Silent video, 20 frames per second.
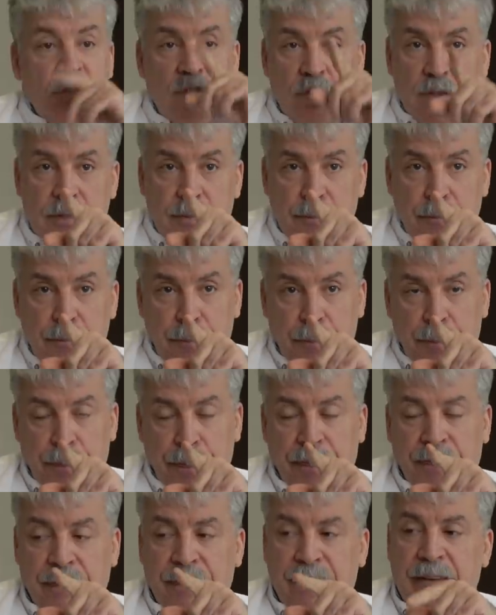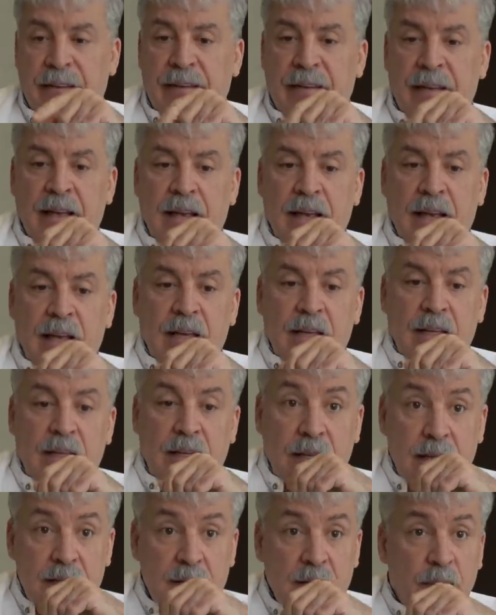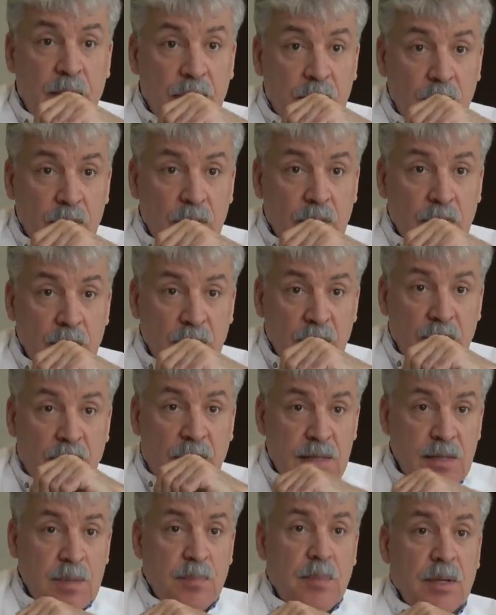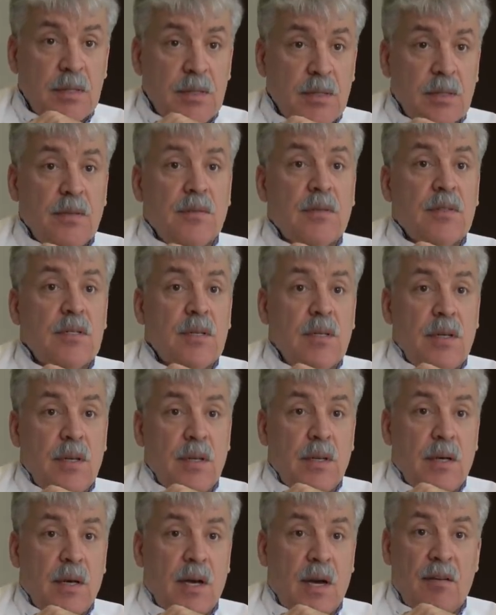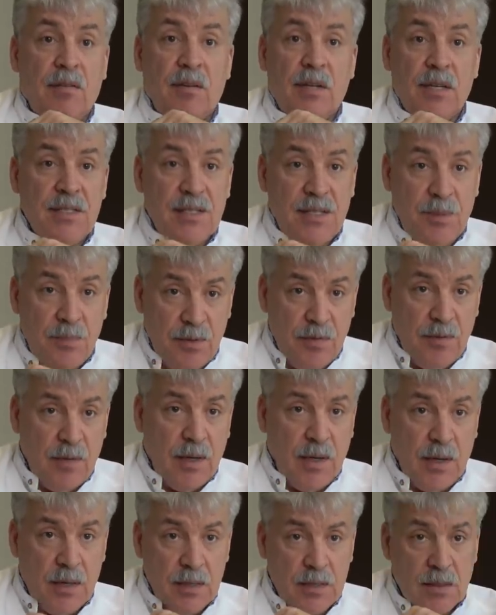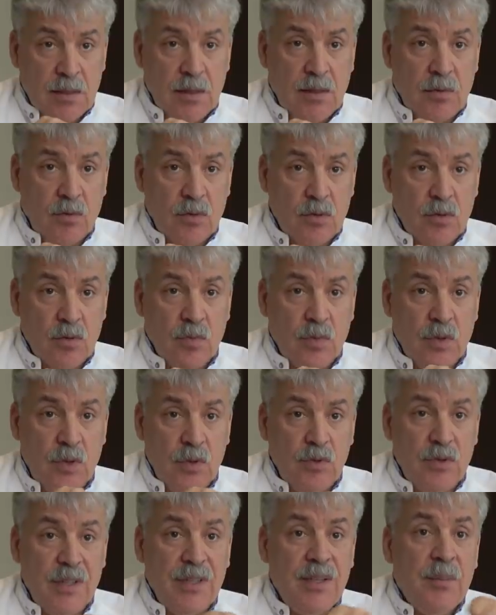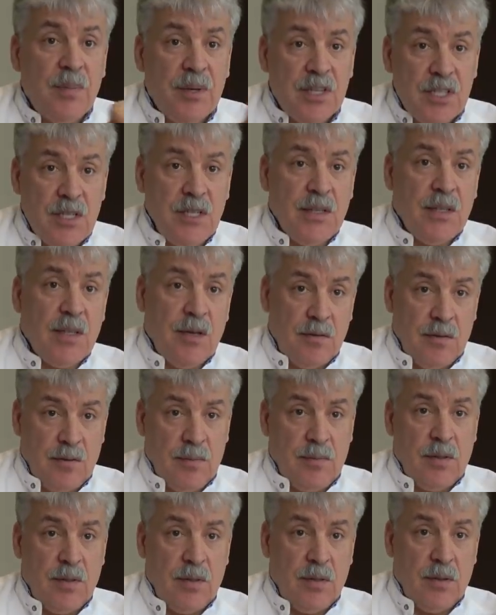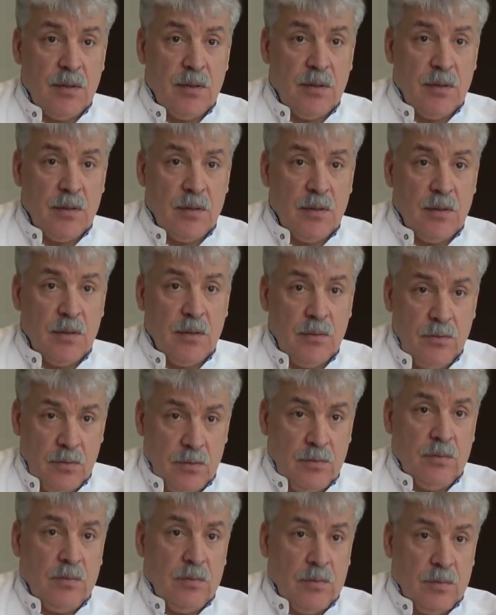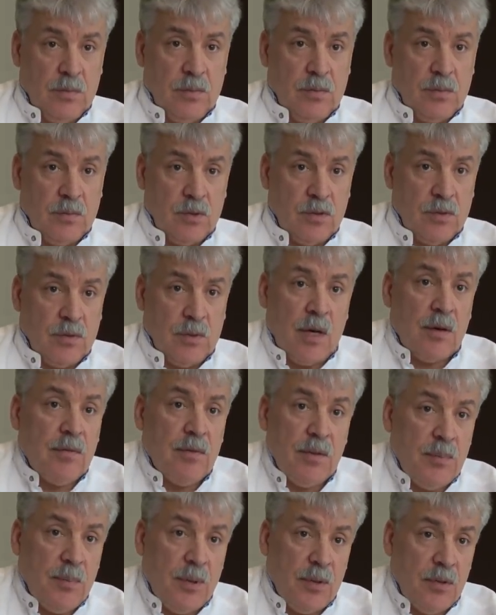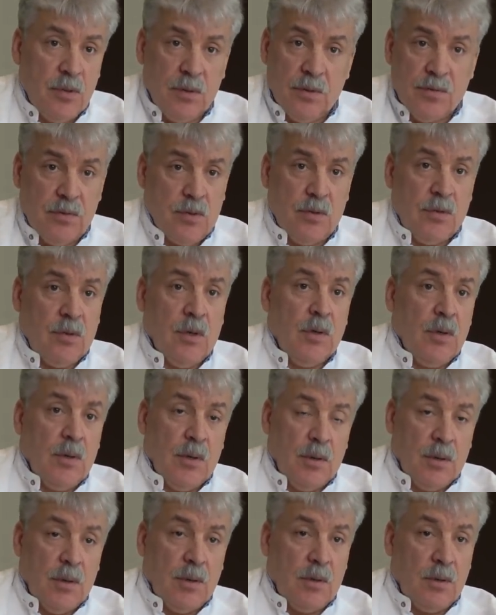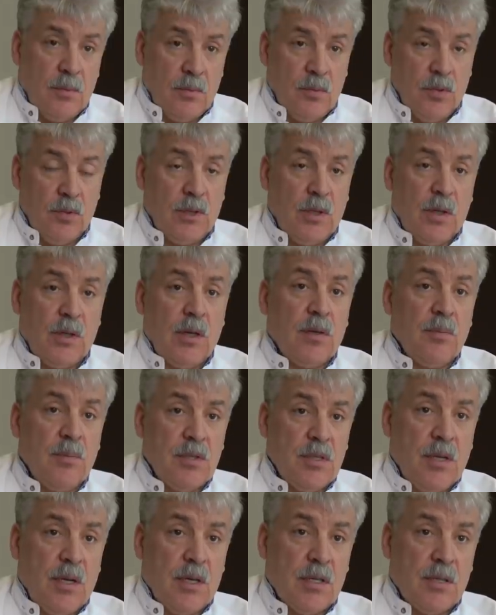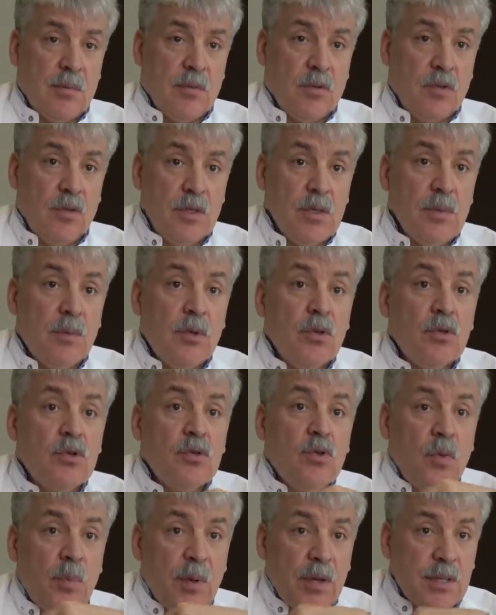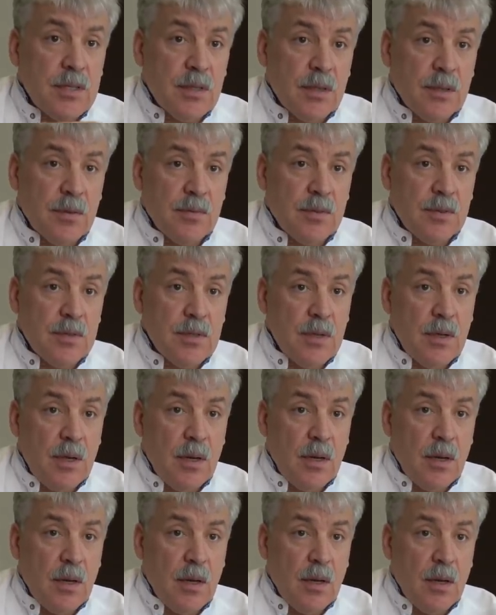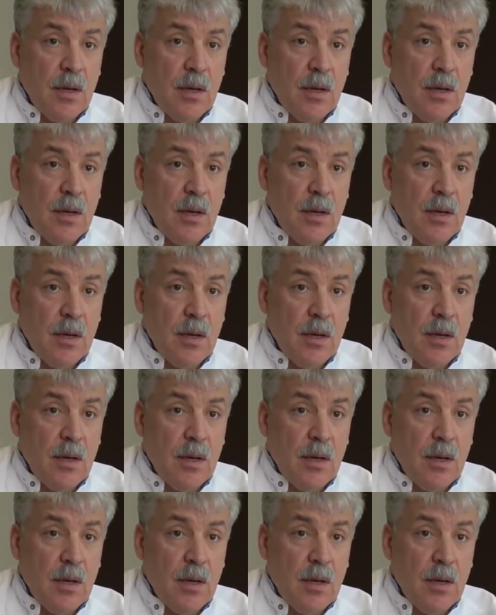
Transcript: Еще Если придет 20% населения, а власть добивается того, чтобы люди не пришли на выборы, ну, потому что как вы не придете, все э, будет так, как мы скажем. Но если придет 100% населения,